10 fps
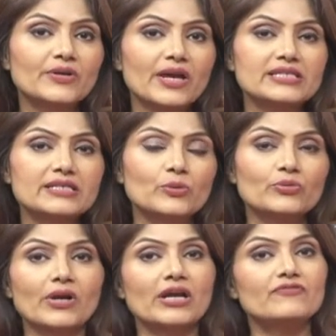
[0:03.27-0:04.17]
राइजिंग
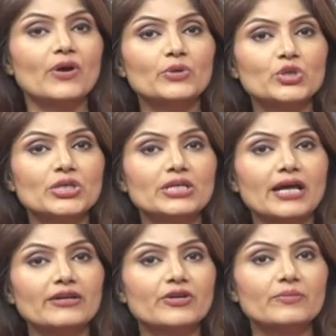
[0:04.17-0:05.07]
उत्तराखंड फाउंडेशन
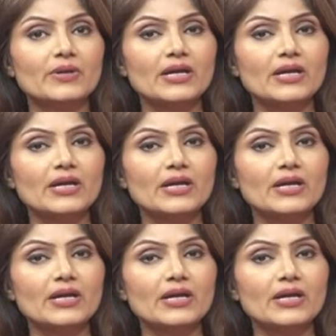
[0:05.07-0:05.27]
कार्यक्रम